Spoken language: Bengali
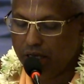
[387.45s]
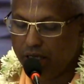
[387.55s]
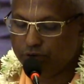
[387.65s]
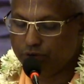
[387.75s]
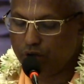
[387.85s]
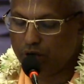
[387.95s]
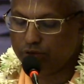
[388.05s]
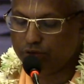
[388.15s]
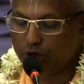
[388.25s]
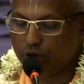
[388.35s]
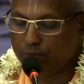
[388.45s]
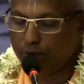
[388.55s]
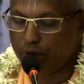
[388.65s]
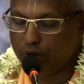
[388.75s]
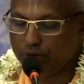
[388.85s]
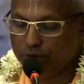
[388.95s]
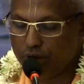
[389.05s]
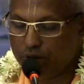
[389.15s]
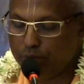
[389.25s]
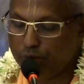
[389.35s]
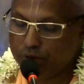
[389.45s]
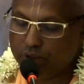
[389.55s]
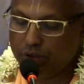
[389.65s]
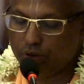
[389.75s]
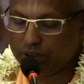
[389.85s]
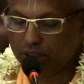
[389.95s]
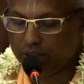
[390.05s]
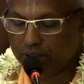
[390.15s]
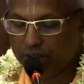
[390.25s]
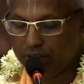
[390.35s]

এই স্তর জড়বন্ধন মুক্তির অতীত